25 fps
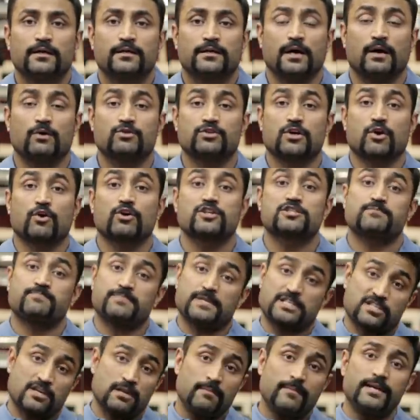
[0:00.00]
क्या उसका कोई
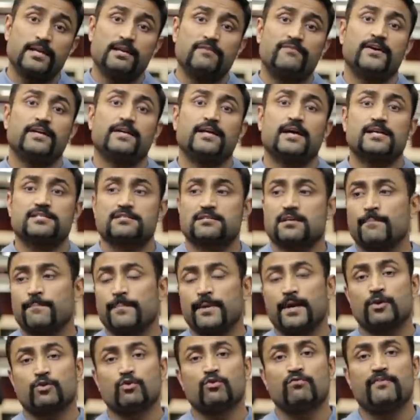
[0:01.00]
स्पेशल बेनिफिट है एज
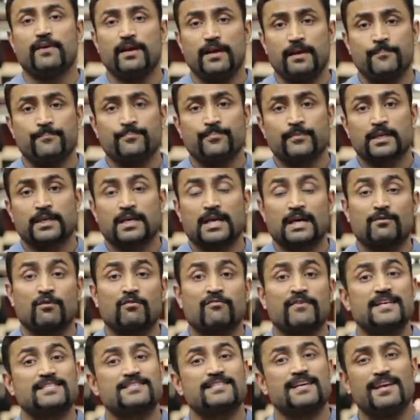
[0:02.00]
कम्पेयर टू वे क्या
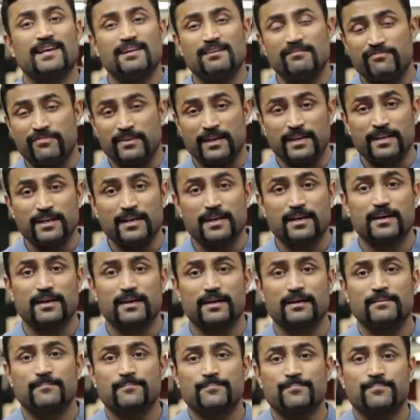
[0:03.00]
वो वे से इन्फीरियर
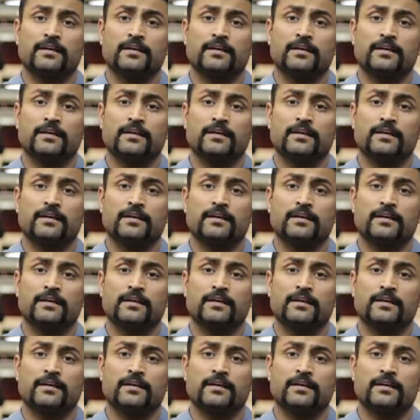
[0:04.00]
है